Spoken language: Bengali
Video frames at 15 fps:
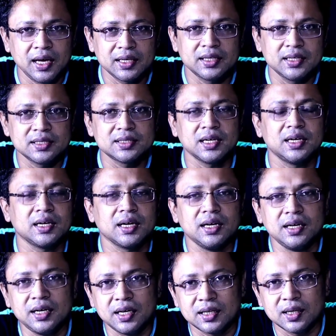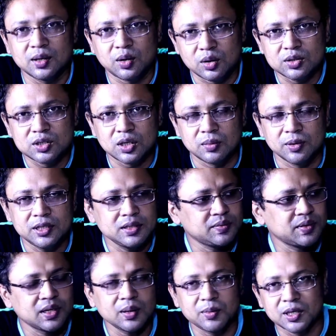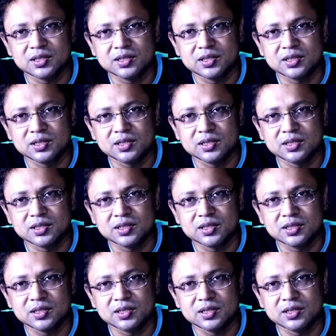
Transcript: একত্রিশ তারিখ ইন্ডিয়াতে লঞ্চ হবে যে ফোনটা